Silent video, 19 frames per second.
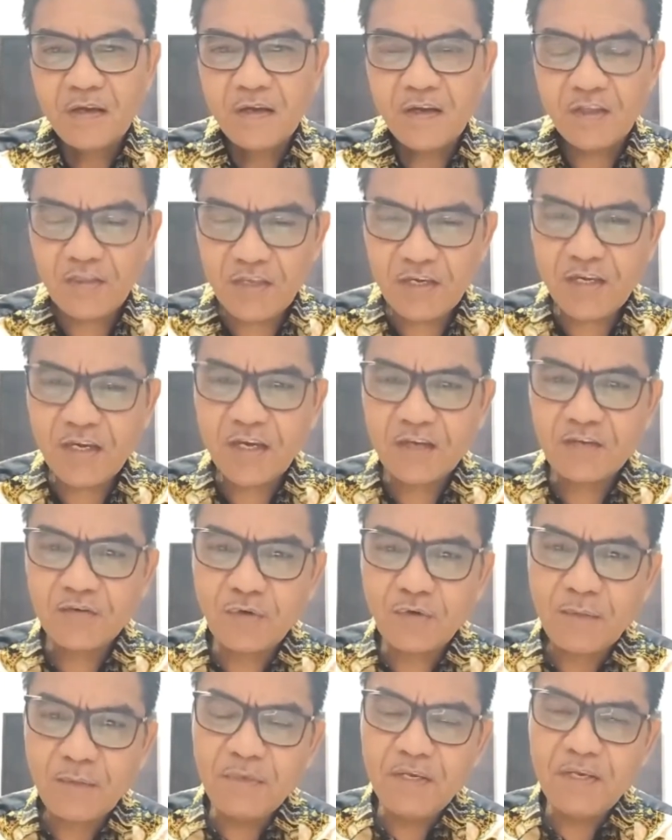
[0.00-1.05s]
Ketika
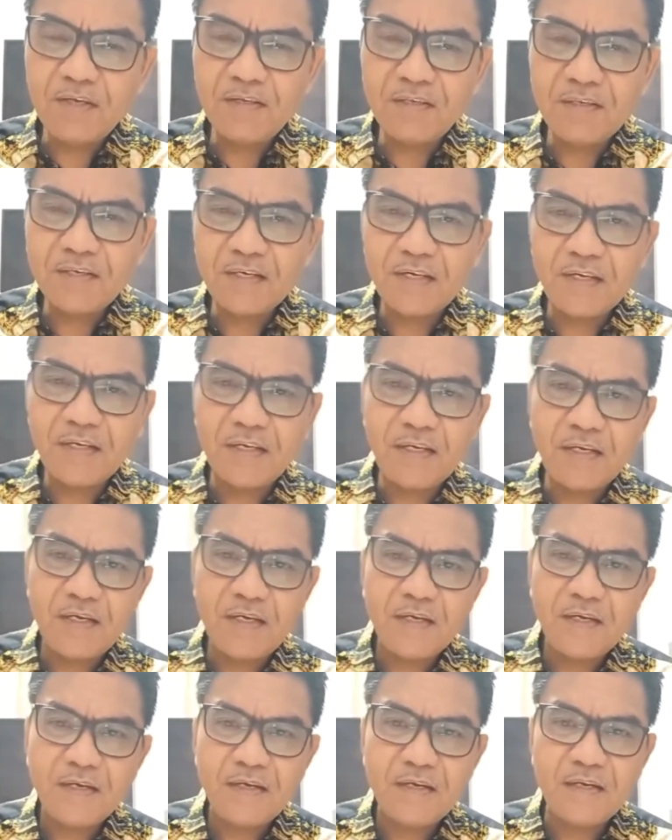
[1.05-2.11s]
suami istri
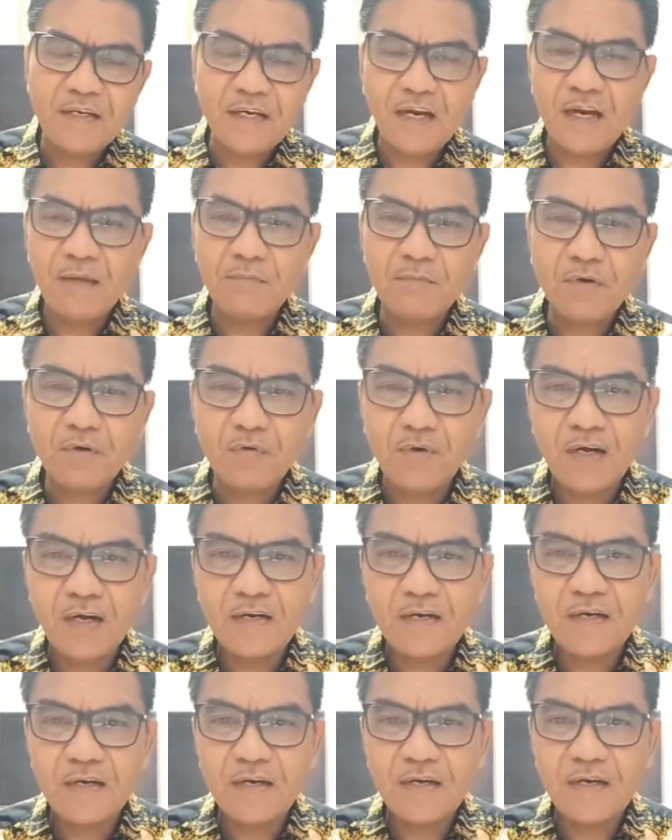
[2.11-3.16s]
di dalam
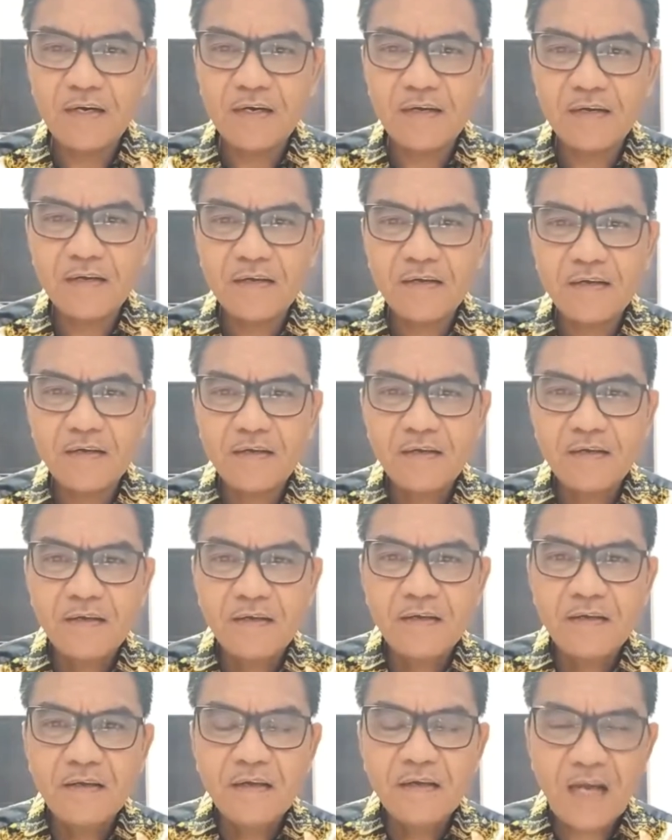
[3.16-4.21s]
keluarga,
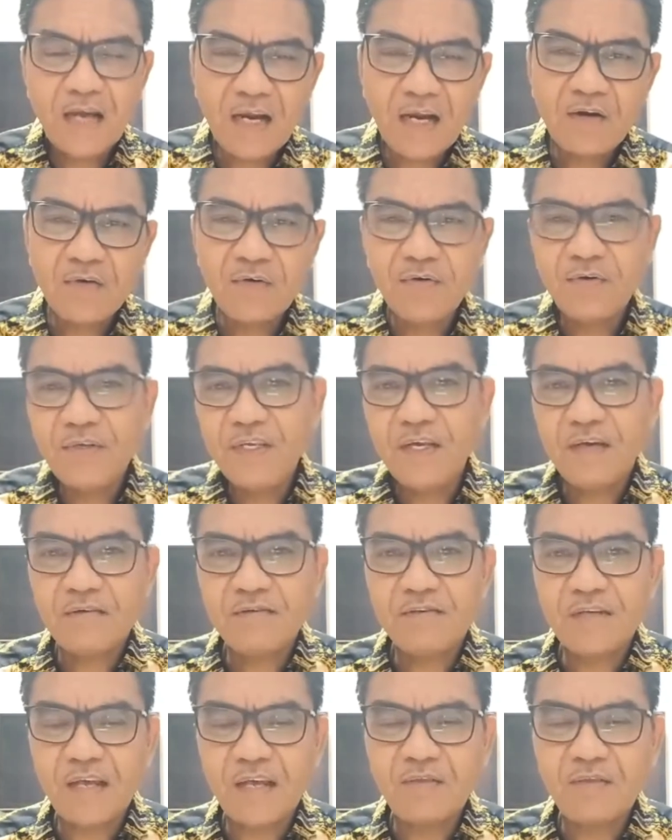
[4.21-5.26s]
kalau yang
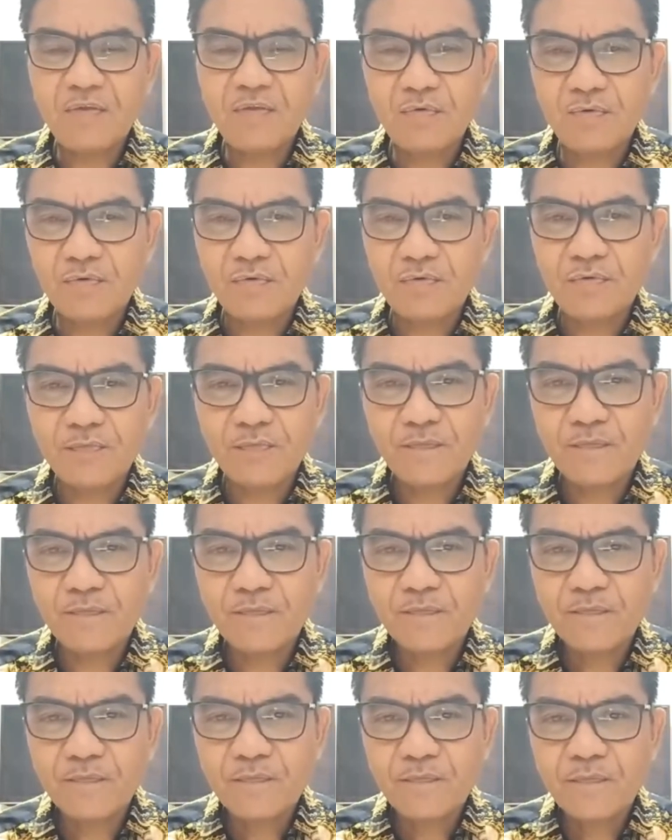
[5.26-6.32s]
satu
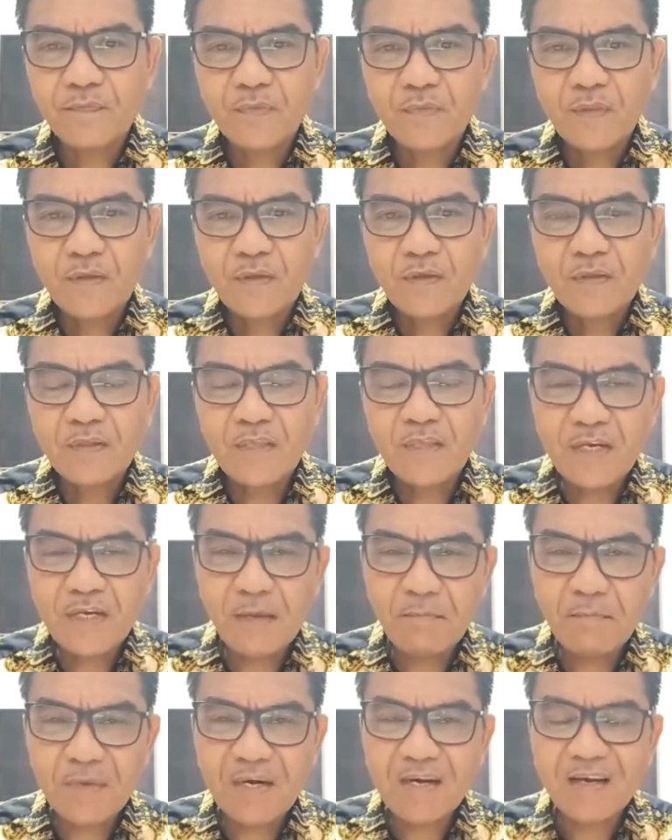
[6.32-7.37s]
tidak
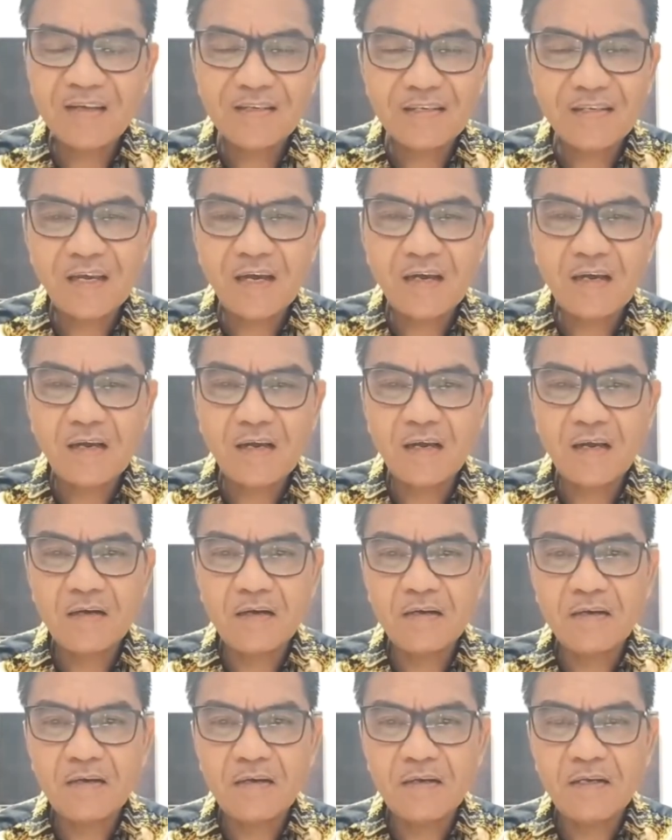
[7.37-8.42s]
merasakan
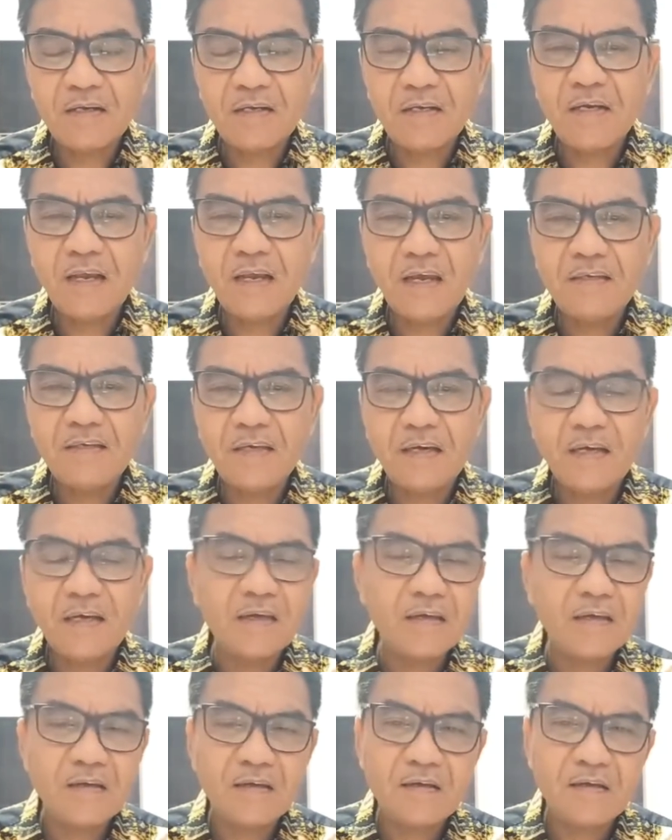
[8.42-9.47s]

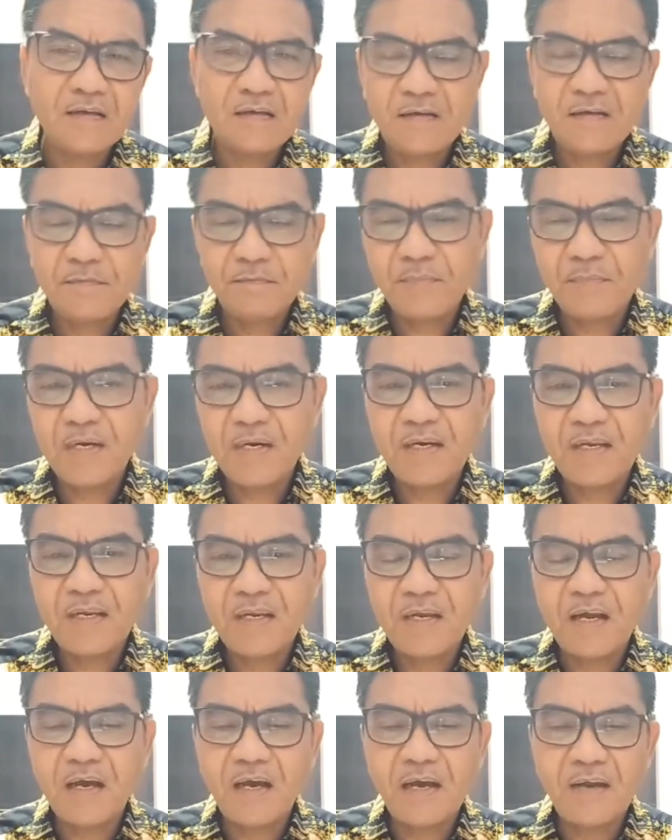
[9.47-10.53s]
indahnya
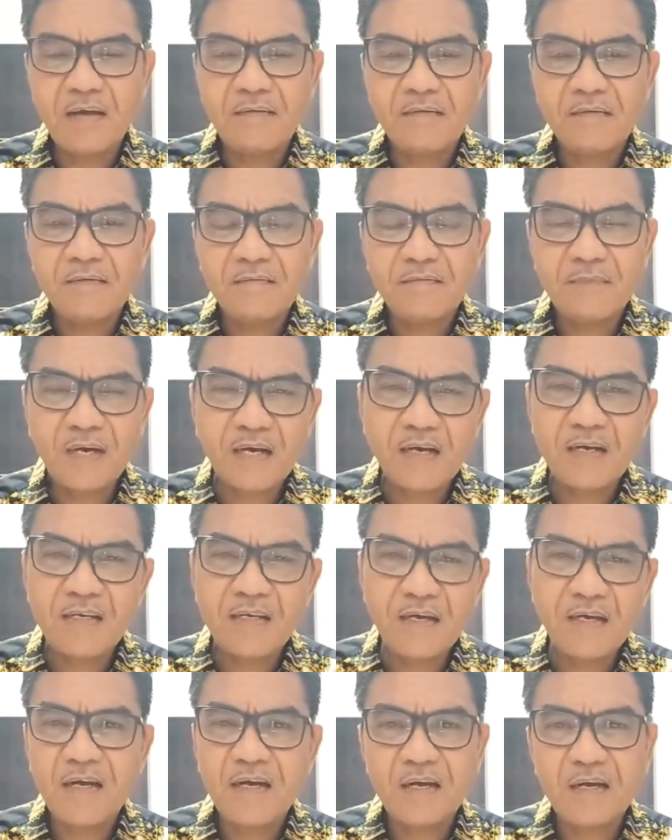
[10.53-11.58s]
pernikahan, maka
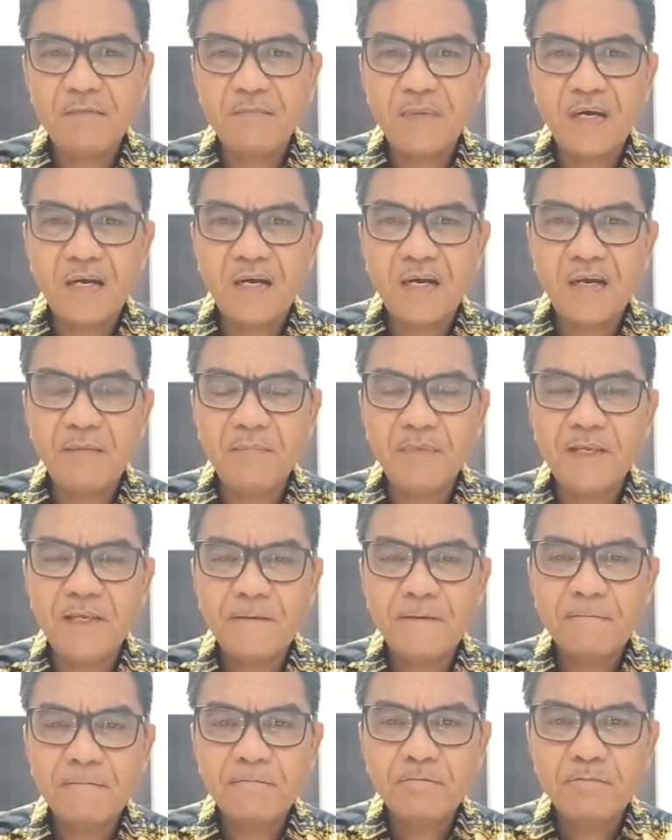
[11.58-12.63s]
dia akan mengalami
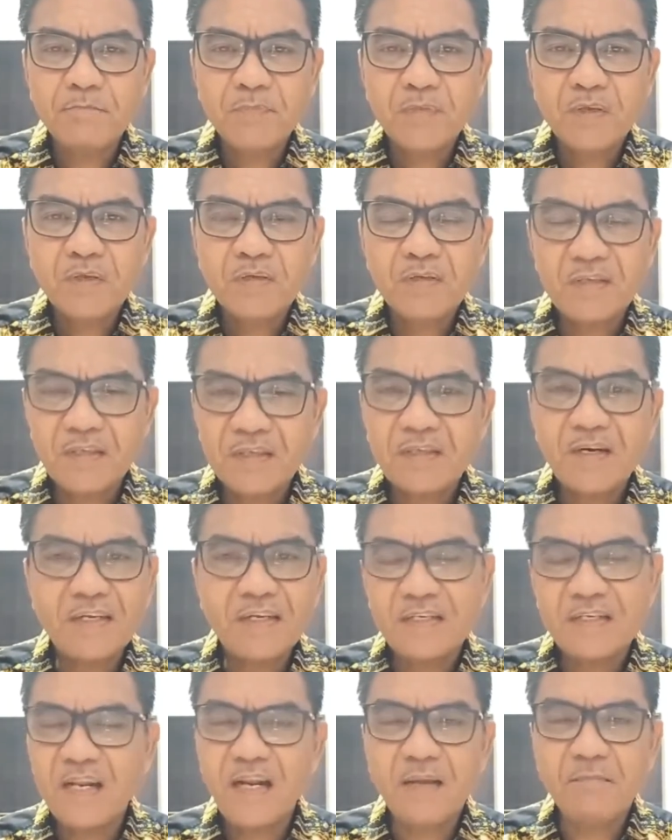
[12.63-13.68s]

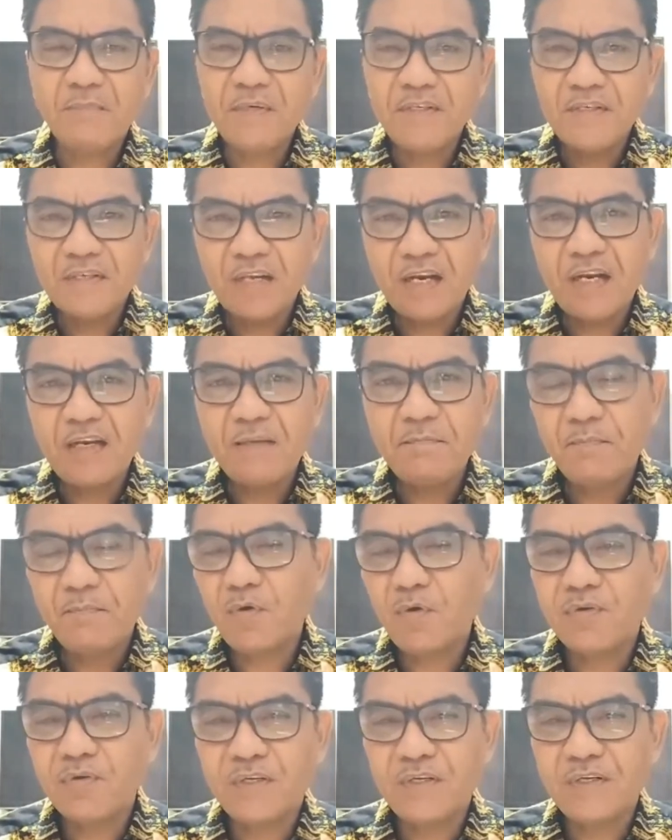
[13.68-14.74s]
stres dalam menjalani
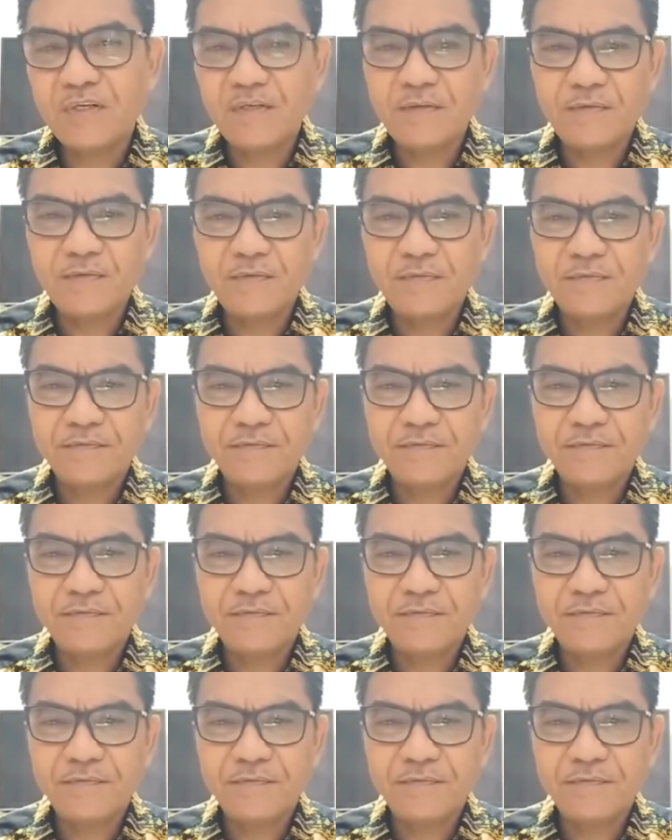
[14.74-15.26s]
proses itu.